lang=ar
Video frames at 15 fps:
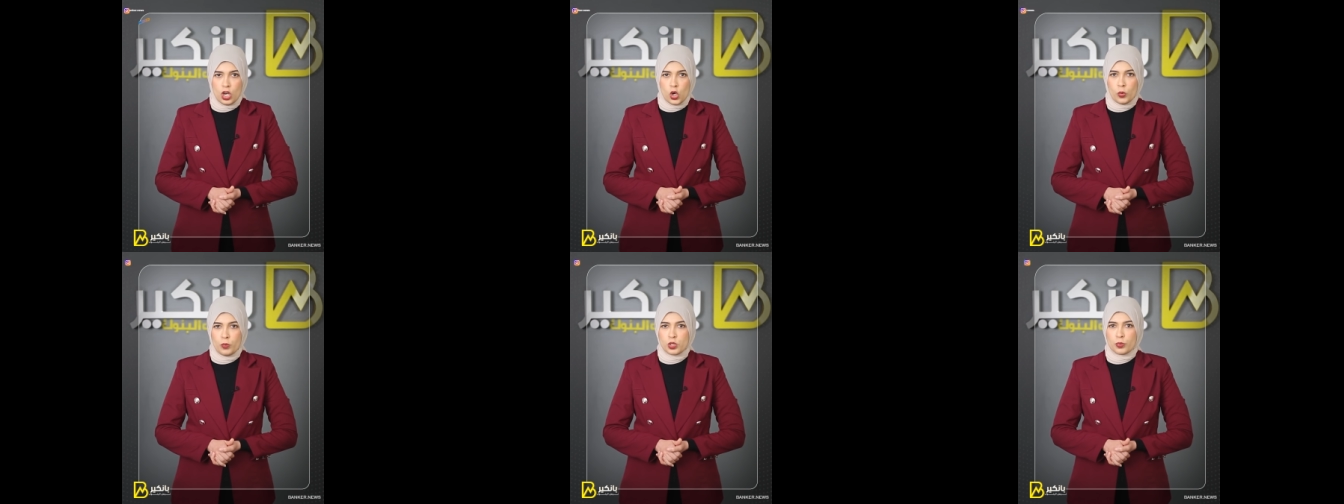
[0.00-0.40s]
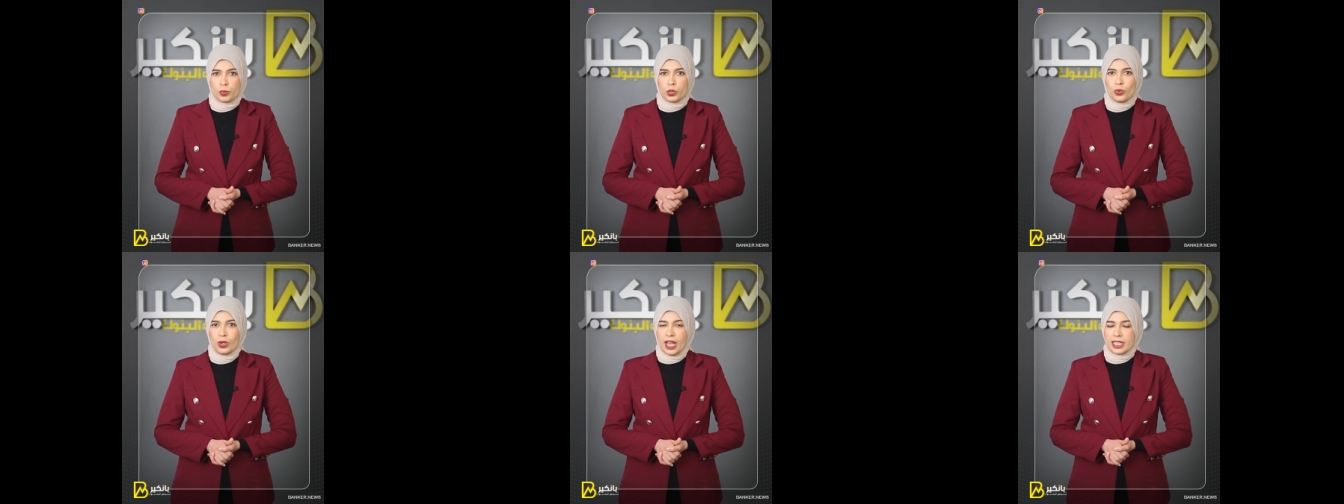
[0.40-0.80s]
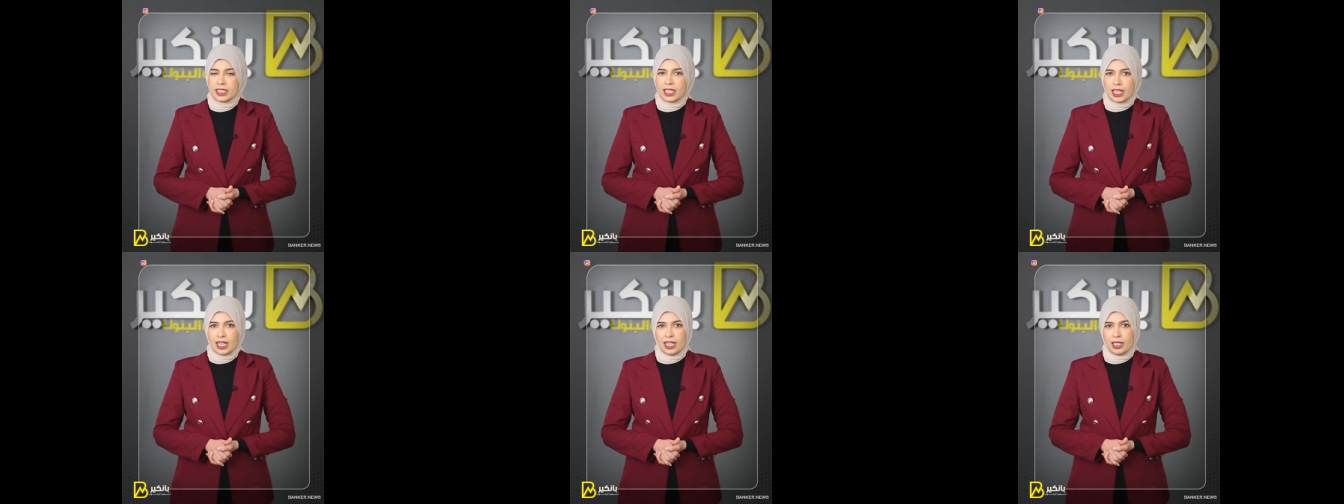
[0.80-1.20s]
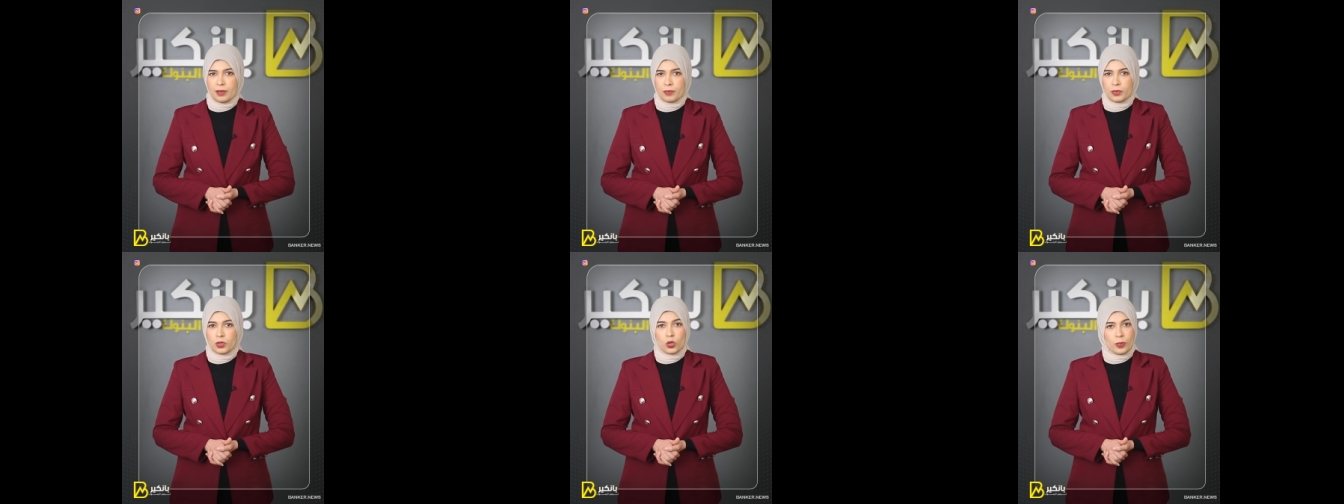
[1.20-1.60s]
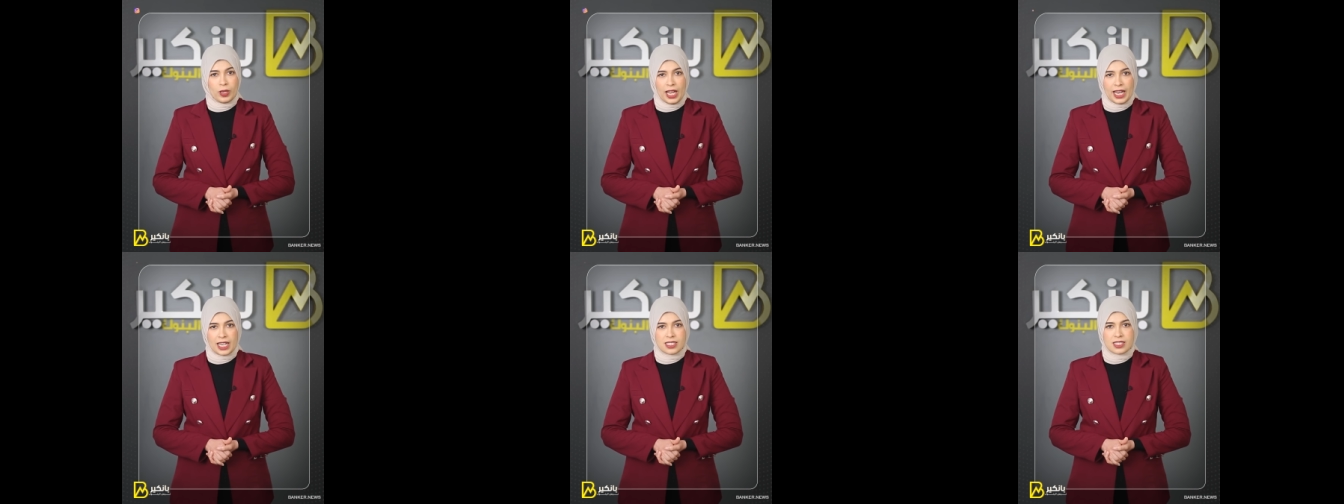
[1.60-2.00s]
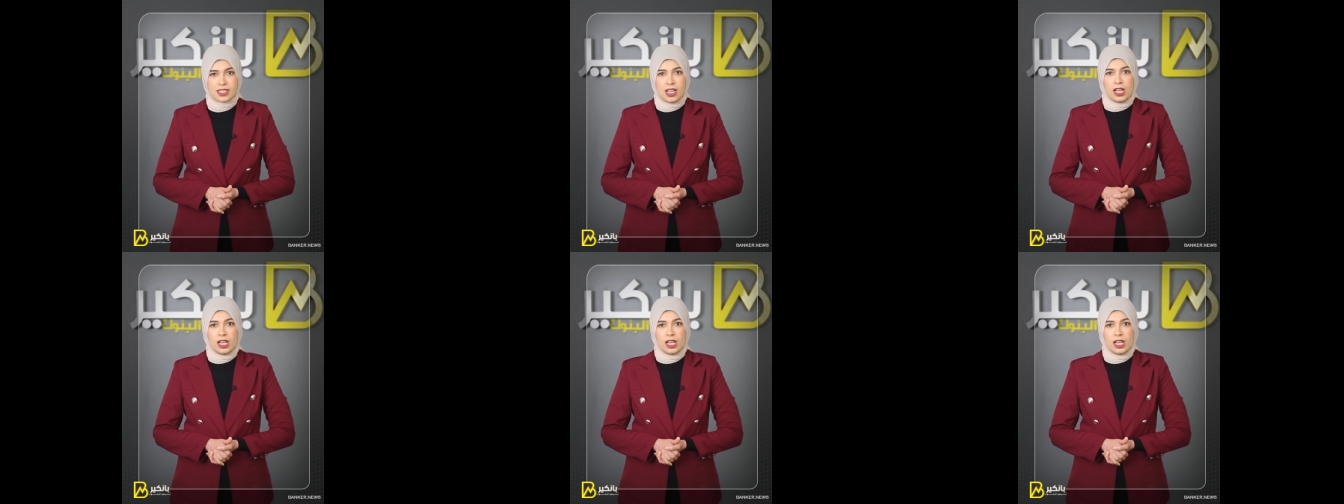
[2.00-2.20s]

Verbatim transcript: ومش بيقول أي كلام وبالعكس